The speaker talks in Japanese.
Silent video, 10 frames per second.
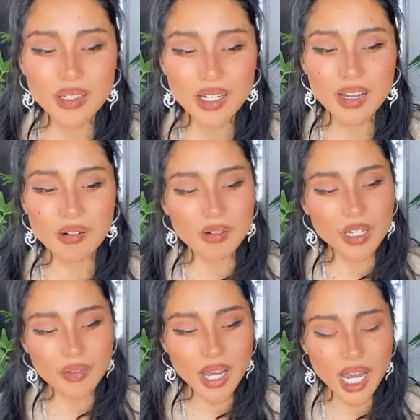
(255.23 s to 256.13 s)
あこれ
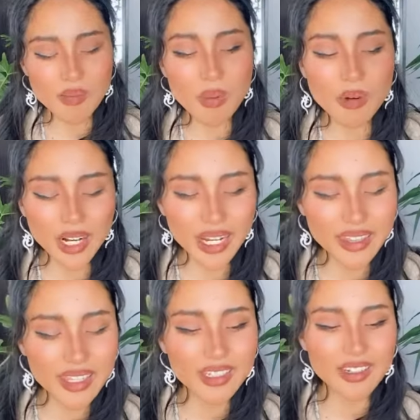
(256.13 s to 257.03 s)
は守られ
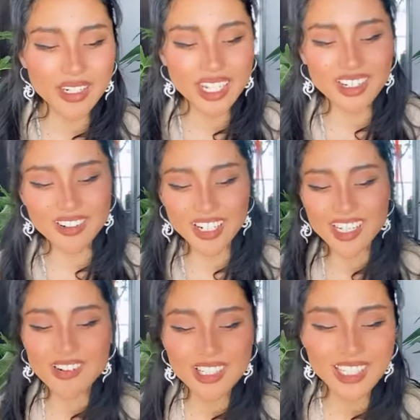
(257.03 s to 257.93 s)
てるのにこれ
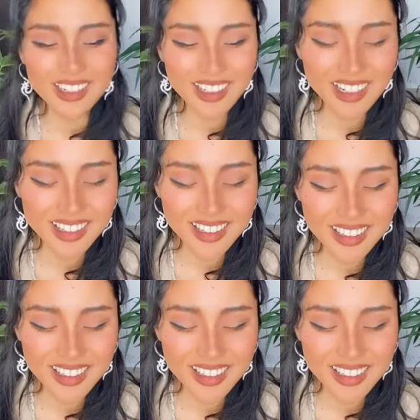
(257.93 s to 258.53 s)
が起きてる